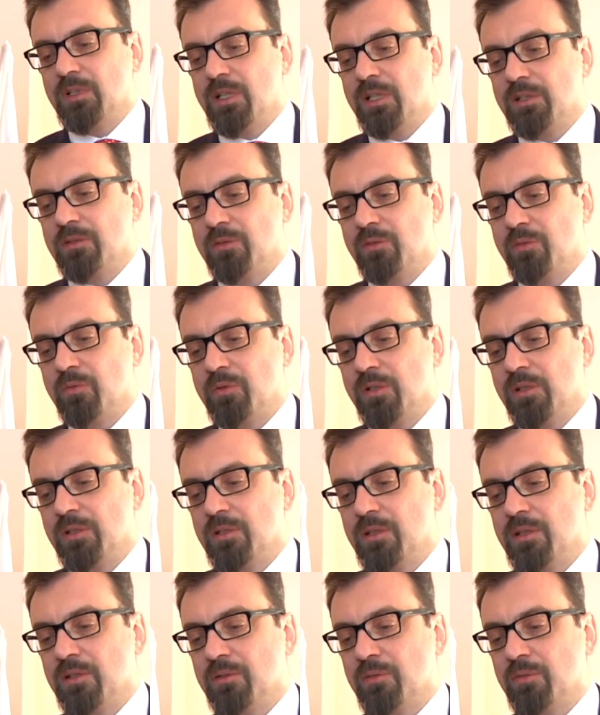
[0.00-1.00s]
Dla
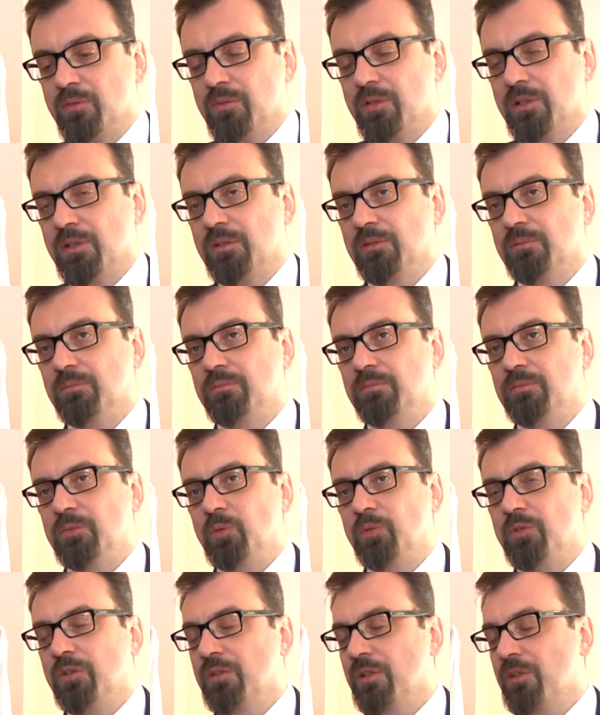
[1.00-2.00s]
Torunian, dla Torunia
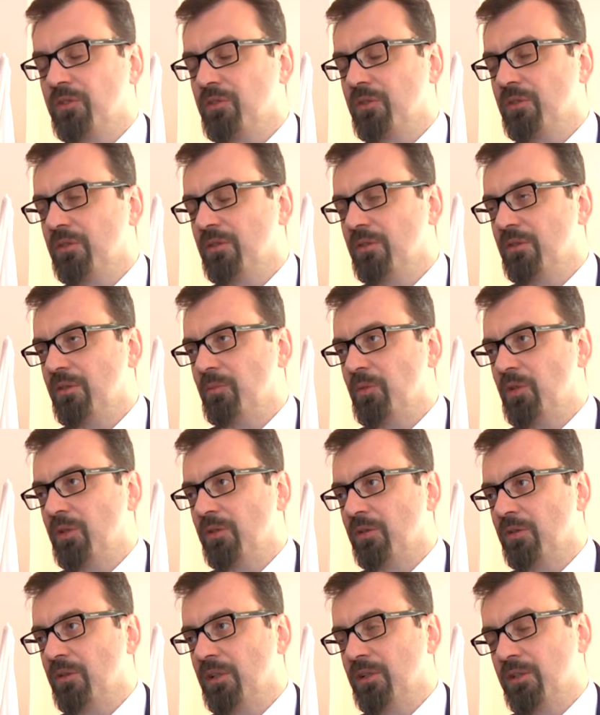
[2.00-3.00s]
był to także dobry
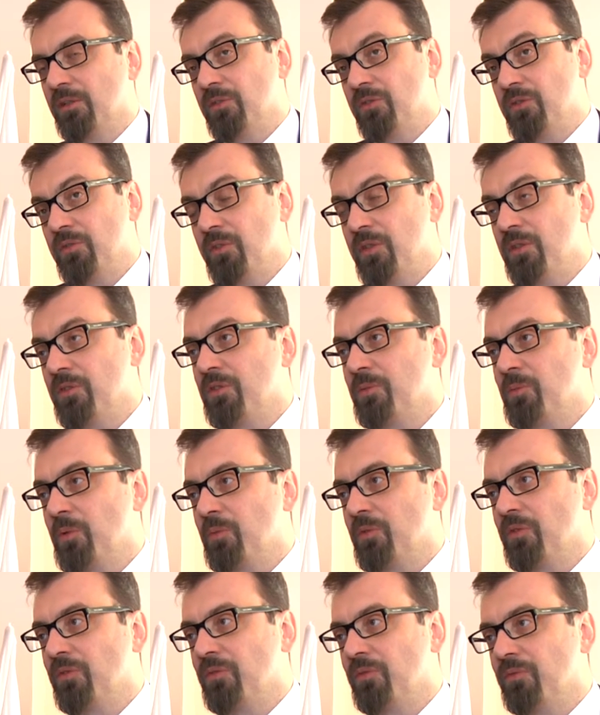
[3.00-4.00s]
rok, dlatego że wiele się po
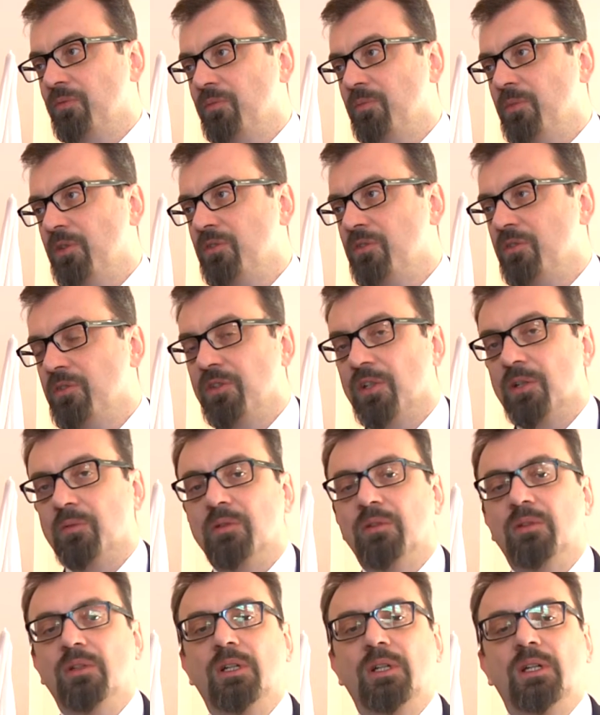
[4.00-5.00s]
prostu w mieście
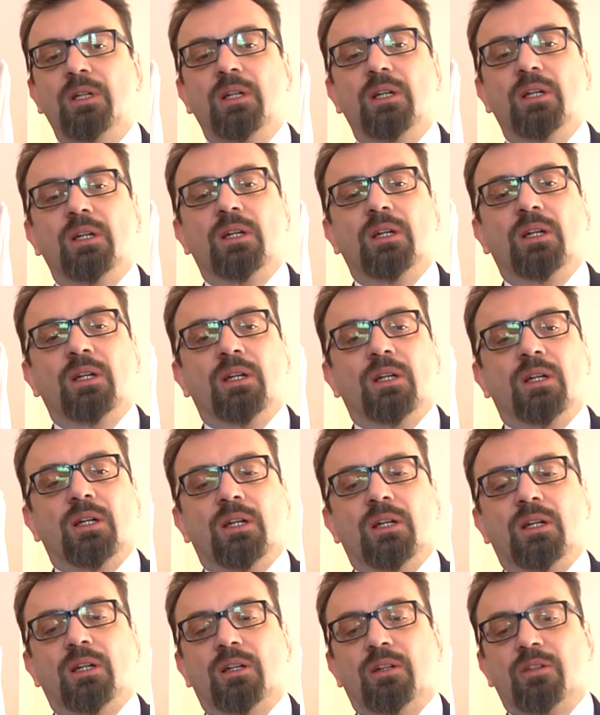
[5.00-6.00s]
działo.
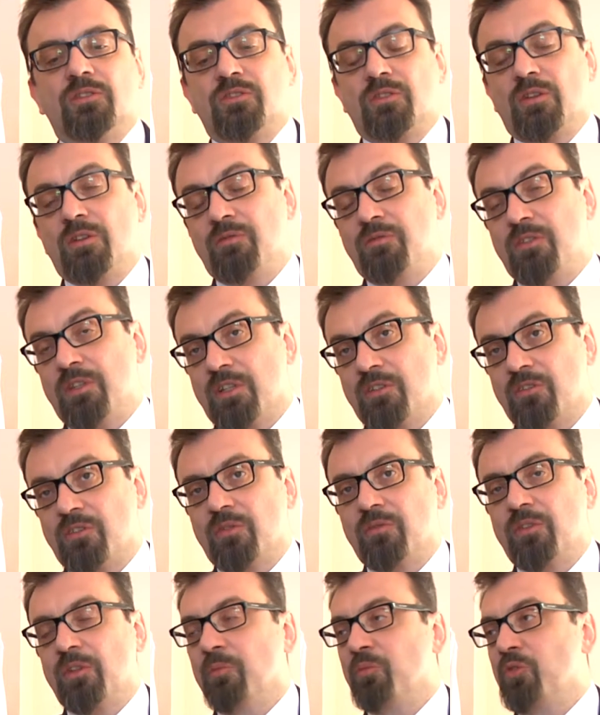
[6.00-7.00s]
E, od strony
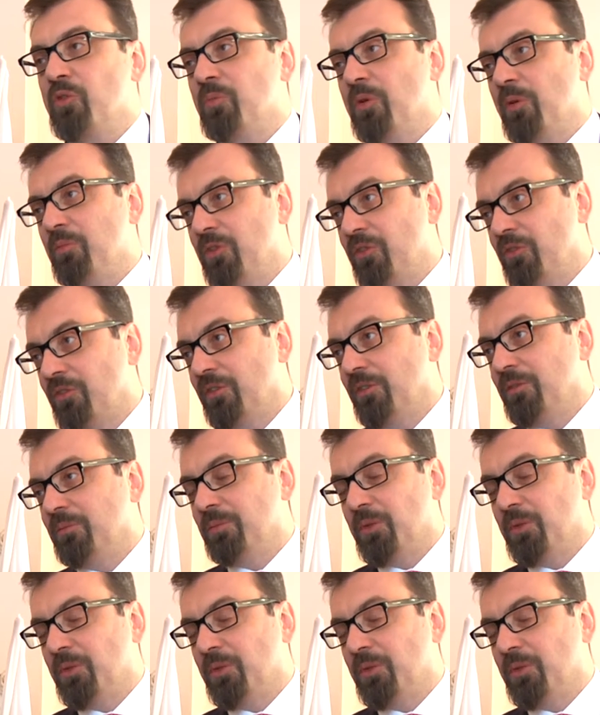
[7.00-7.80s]
finansowej, no przypomnę, że